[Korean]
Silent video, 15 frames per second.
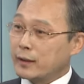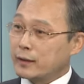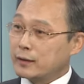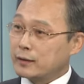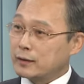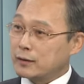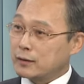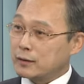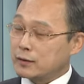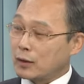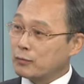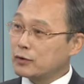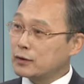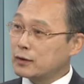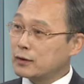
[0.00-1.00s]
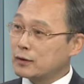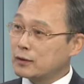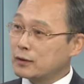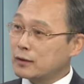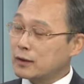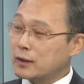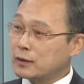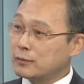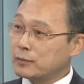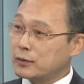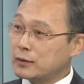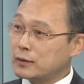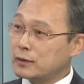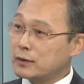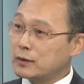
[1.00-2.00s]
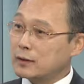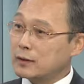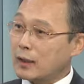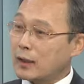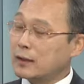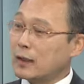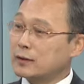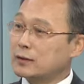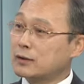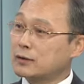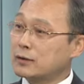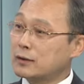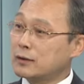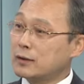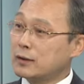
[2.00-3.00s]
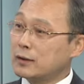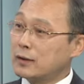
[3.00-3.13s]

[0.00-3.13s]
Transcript: 그 전문성을 가진 본인들이 다 나서서